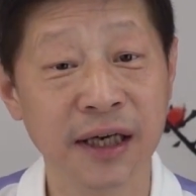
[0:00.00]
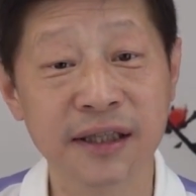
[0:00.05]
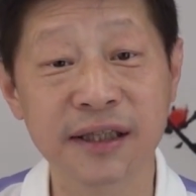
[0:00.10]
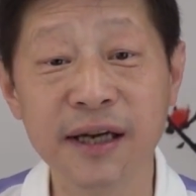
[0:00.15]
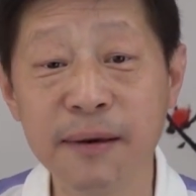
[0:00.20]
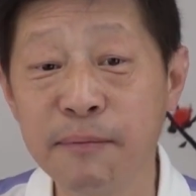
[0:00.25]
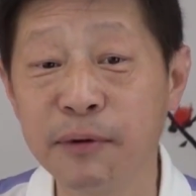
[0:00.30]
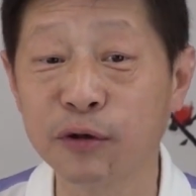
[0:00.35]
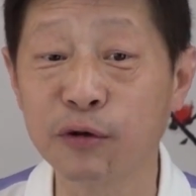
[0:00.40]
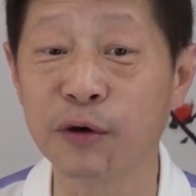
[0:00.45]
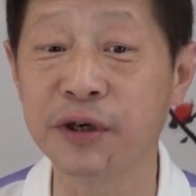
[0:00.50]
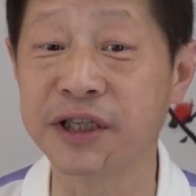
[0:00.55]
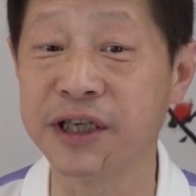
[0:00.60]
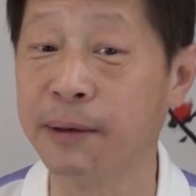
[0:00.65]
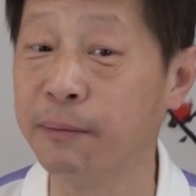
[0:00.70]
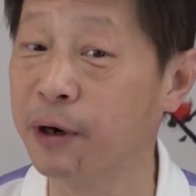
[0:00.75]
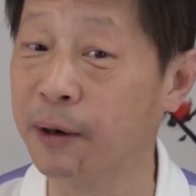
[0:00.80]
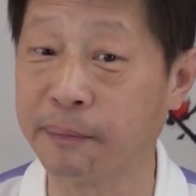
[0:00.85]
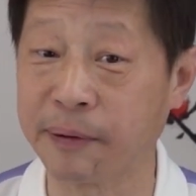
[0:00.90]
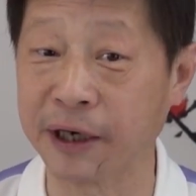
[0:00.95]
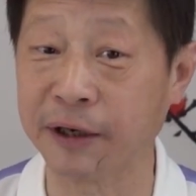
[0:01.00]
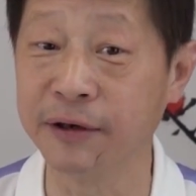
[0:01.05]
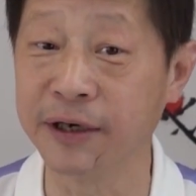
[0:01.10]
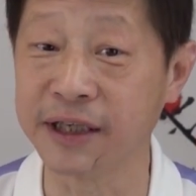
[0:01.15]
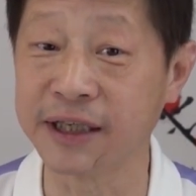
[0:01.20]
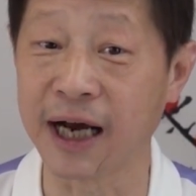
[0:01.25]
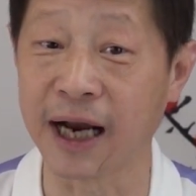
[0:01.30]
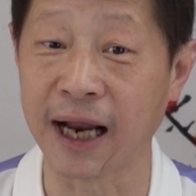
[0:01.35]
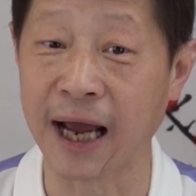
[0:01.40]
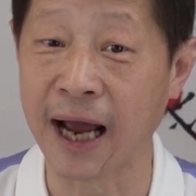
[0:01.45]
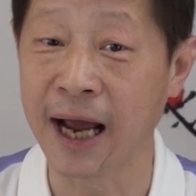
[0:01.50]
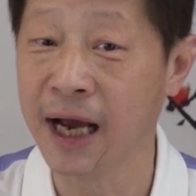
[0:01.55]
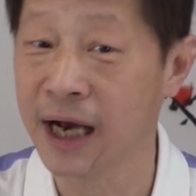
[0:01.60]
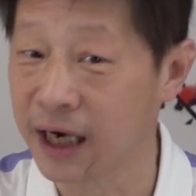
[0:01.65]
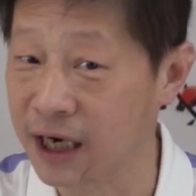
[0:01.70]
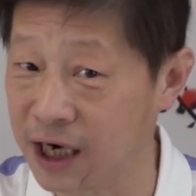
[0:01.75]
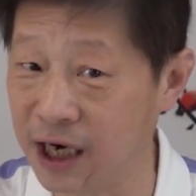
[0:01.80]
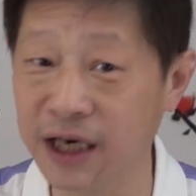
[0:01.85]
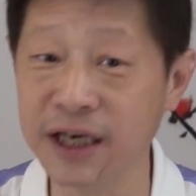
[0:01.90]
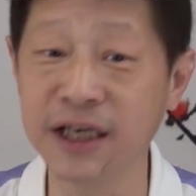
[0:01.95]
这么多节目评论下来，
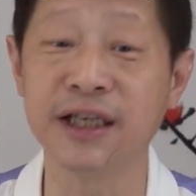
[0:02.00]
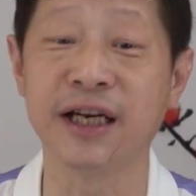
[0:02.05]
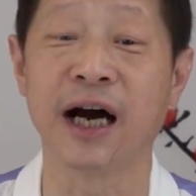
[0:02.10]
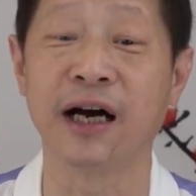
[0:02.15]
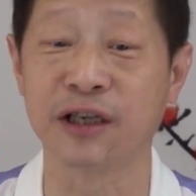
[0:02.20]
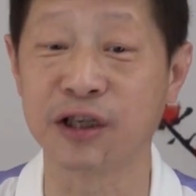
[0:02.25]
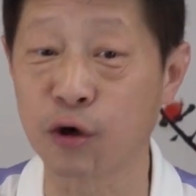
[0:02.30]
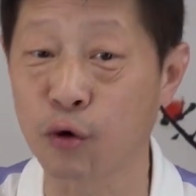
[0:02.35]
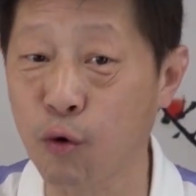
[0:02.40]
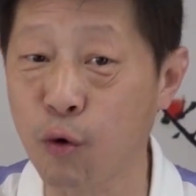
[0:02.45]
可以讲是